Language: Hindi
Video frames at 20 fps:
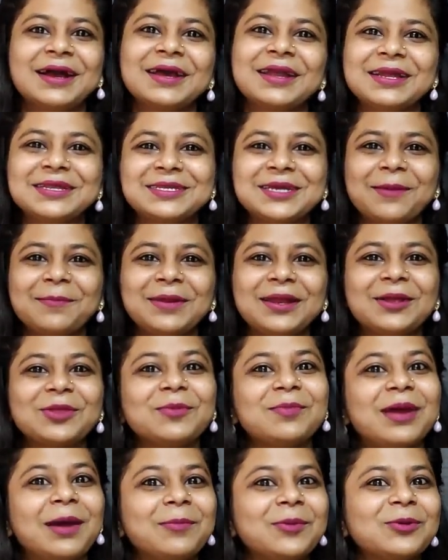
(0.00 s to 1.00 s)
अगर अच्छा मिला
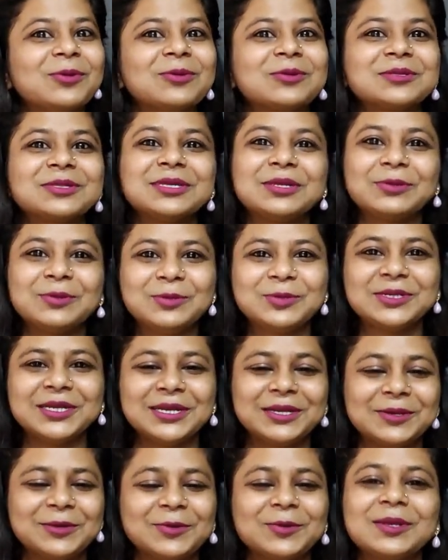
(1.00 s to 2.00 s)
तो मैं आप लोगों को ज़रूर
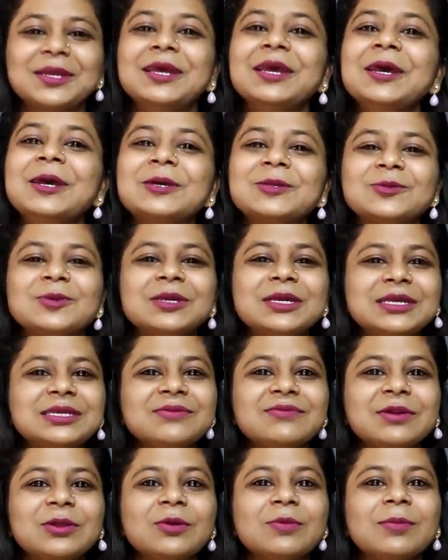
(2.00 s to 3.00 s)
शेयर करूँगी सो so,
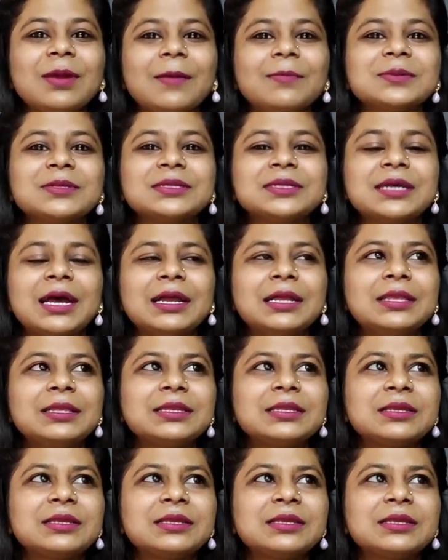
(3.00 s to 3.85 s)
इस वीडियो में आपके साथ